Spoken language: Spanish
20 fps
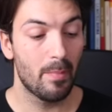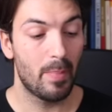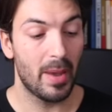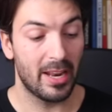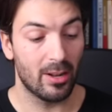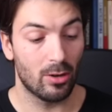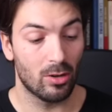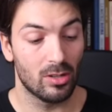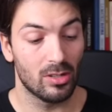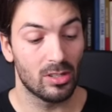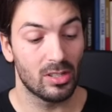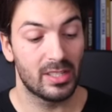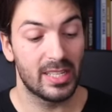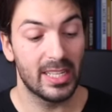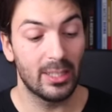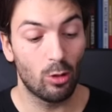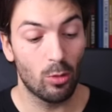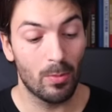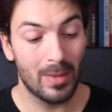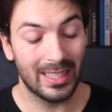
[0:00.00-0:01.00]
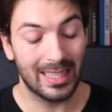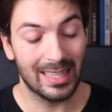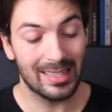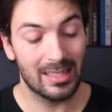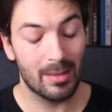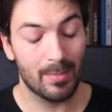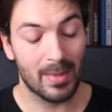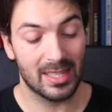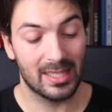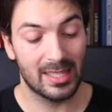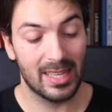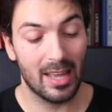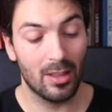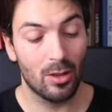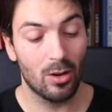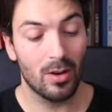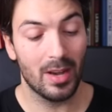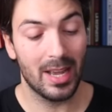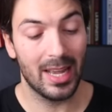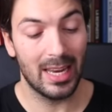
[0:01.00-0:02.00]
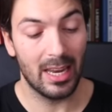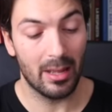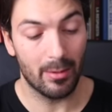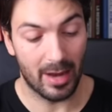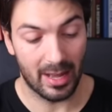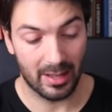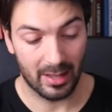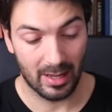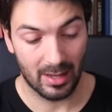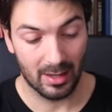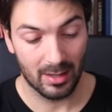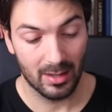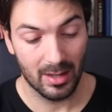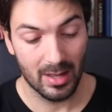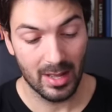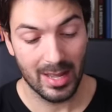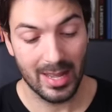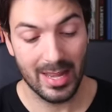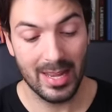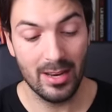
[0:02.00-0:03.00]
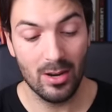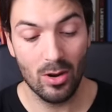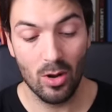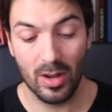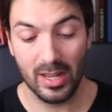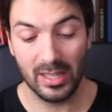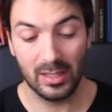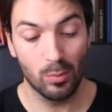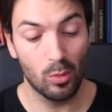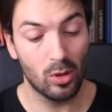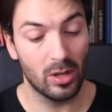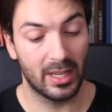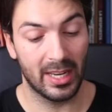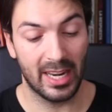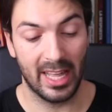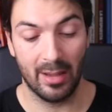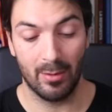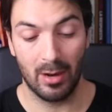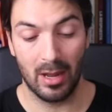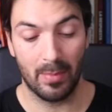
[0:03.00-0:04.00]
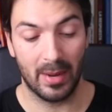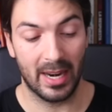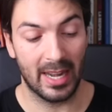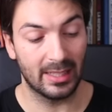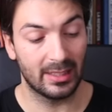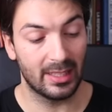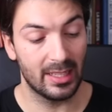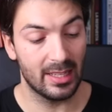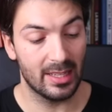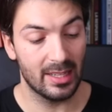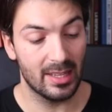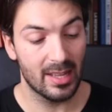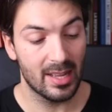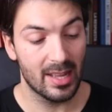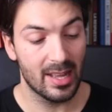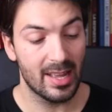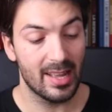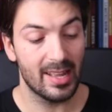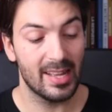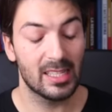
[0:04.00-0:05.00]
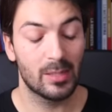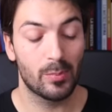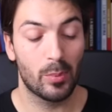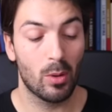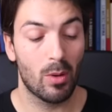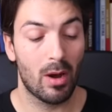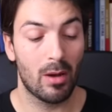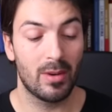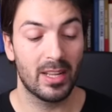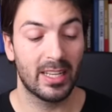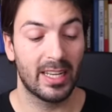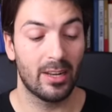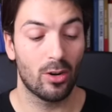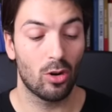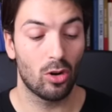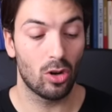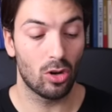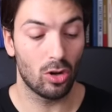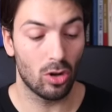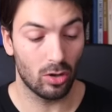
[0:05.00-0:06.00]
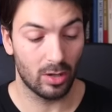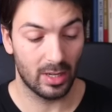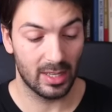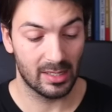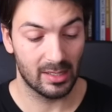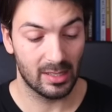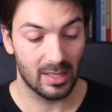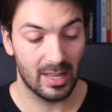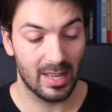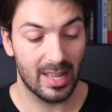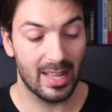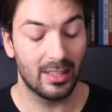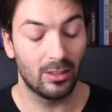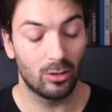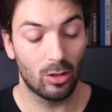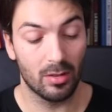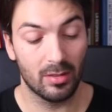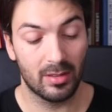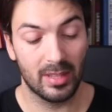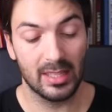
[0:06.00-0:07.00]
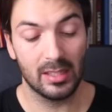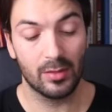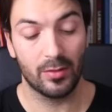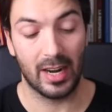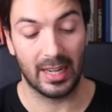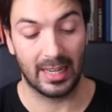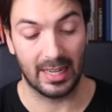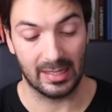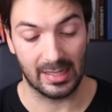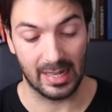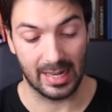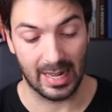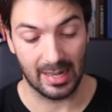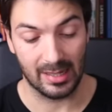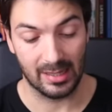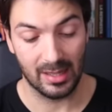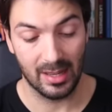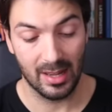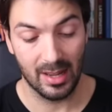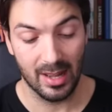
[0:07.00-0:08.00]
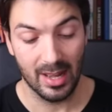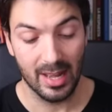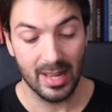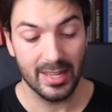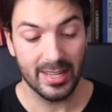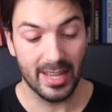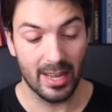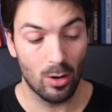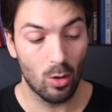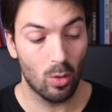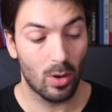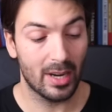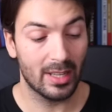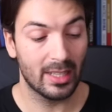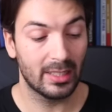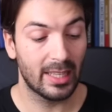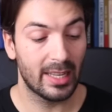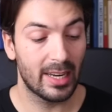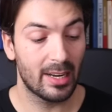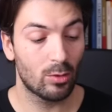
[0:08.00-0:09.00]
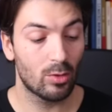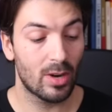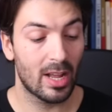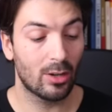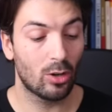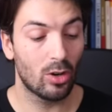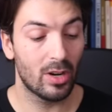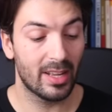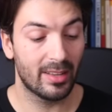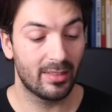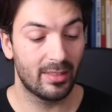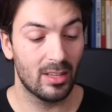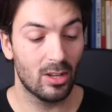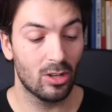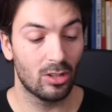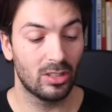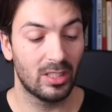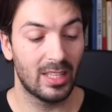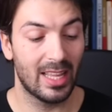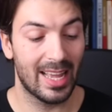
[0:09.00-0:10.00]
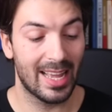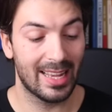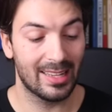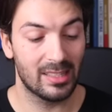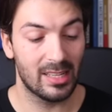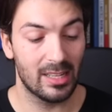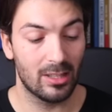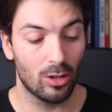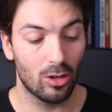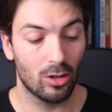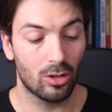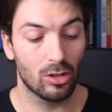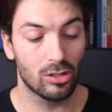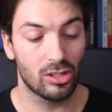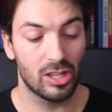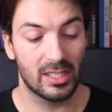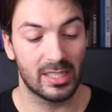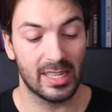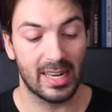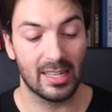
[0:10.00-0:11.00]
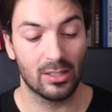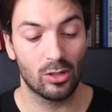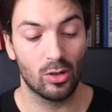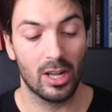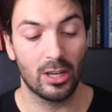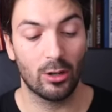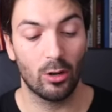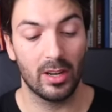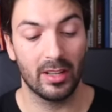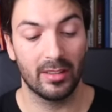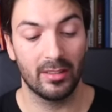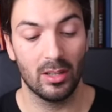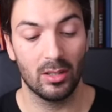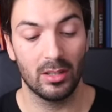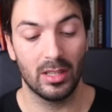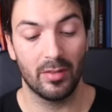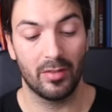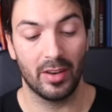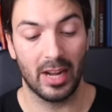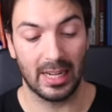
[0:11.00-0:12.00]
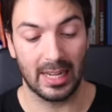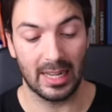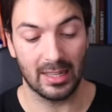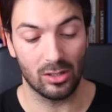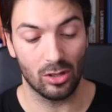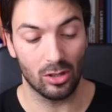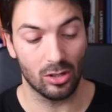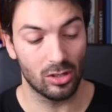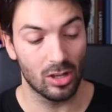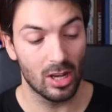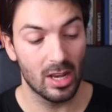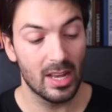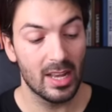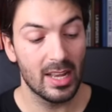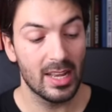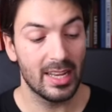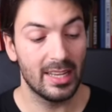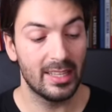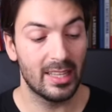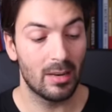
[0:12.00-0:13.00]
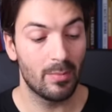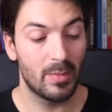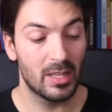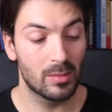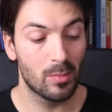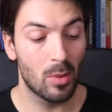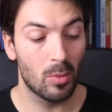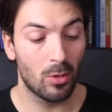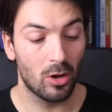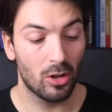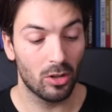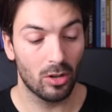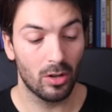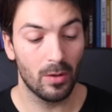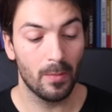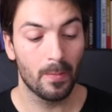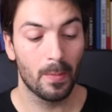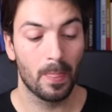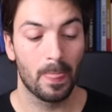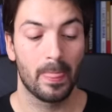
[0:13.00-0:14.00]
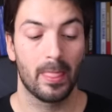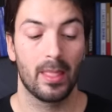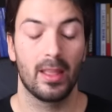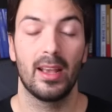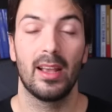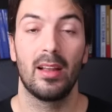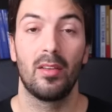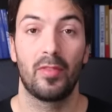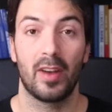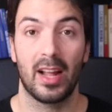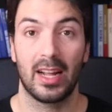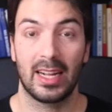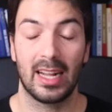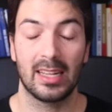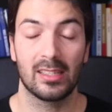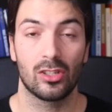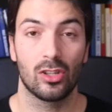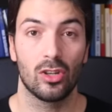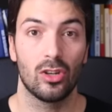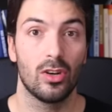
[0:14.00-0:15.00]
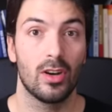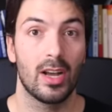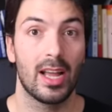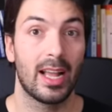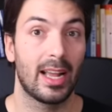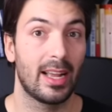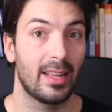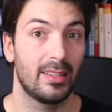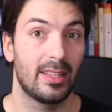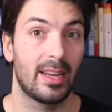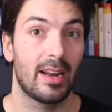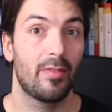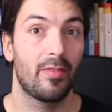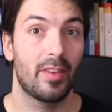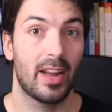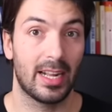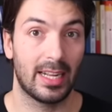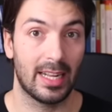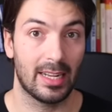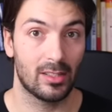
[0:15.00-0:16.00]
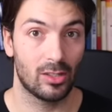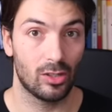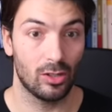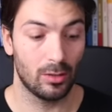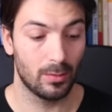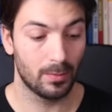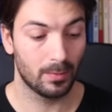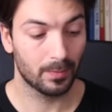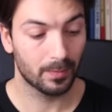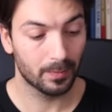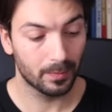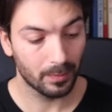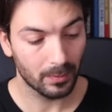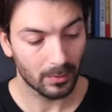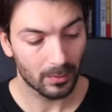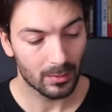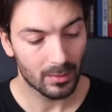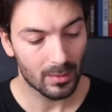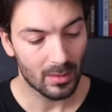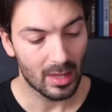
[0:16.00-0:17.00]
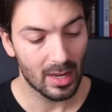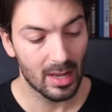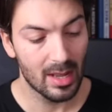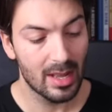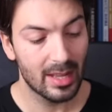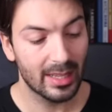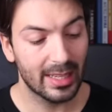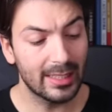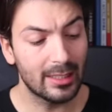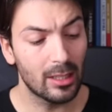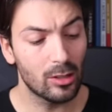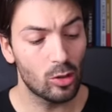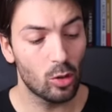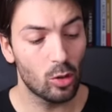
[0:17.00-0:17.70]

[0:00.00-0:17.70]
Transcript: Pero si tu meta es demasiado elevada y no es muy creíble para ti, es probable que no lo logres. Entonces fracasarás. Y en lugar de tener una colección de éxito, cosecharás una colección de fracasos. Y del mismo modo, el fracaso engendra fracaso. ¿Qué te